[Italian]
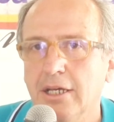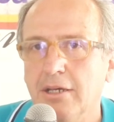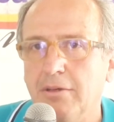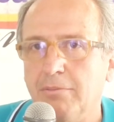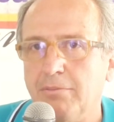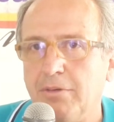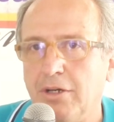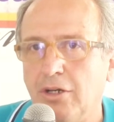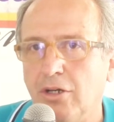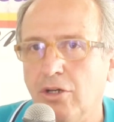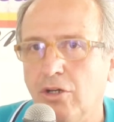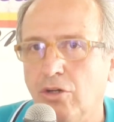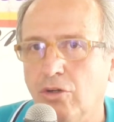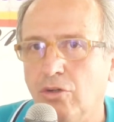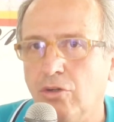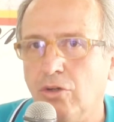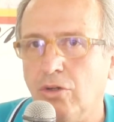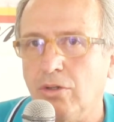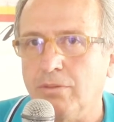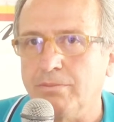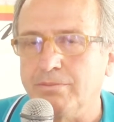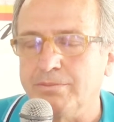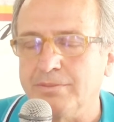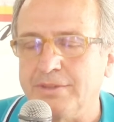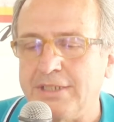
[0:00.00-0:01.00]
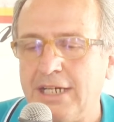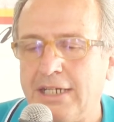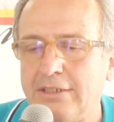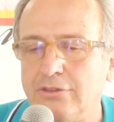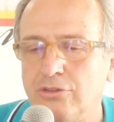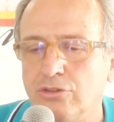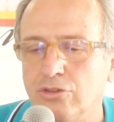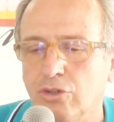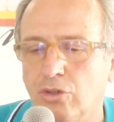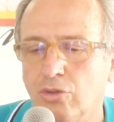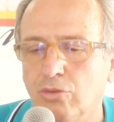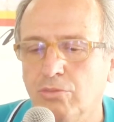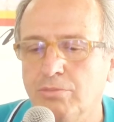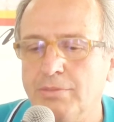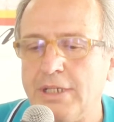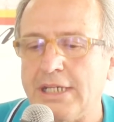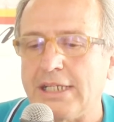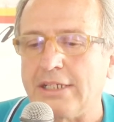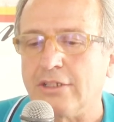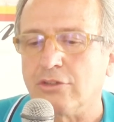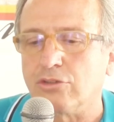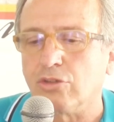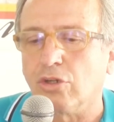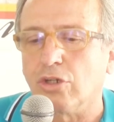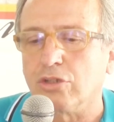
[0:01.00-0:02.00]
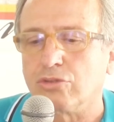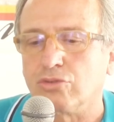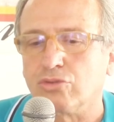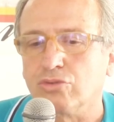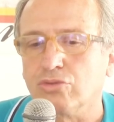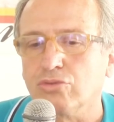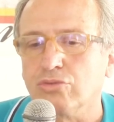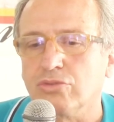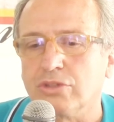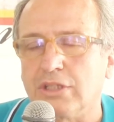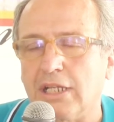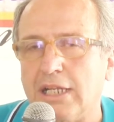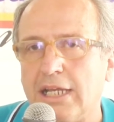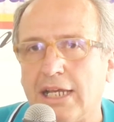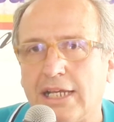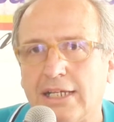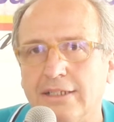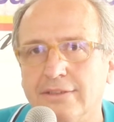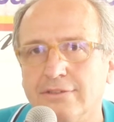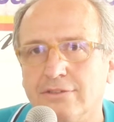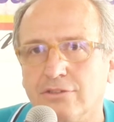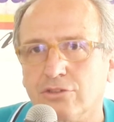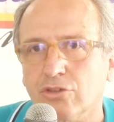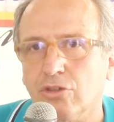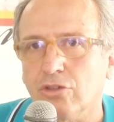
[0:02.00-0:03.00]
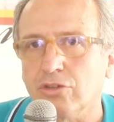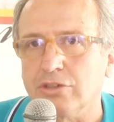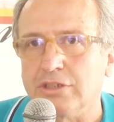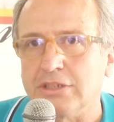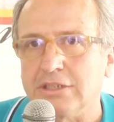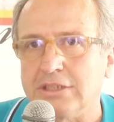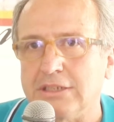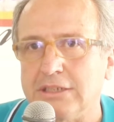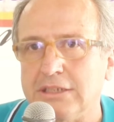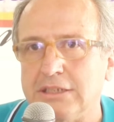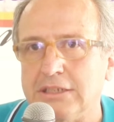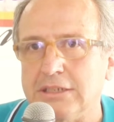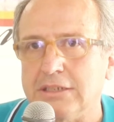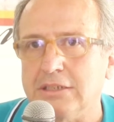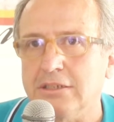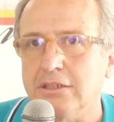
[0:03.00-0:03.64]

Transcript: uh, dando un merito a tutte le canzoni di,